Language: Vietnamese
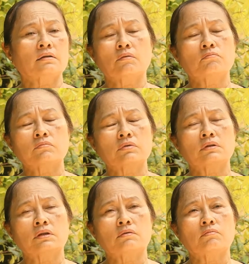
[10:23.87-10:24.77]

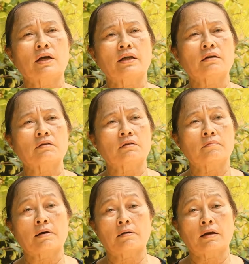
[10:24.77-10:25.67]
không không nghĩ ra
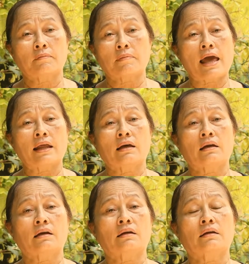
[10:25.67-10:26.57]
mà là mẹ
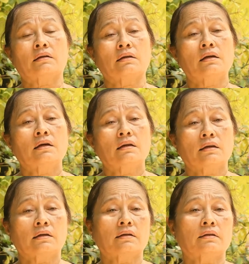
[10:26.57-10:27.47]
là là là
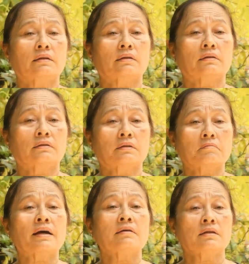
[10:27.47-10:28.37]
là, là, là, là
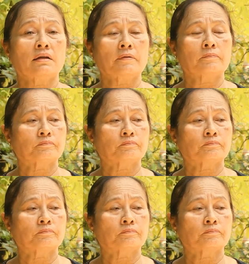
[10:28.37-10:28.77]
không bán gì đấy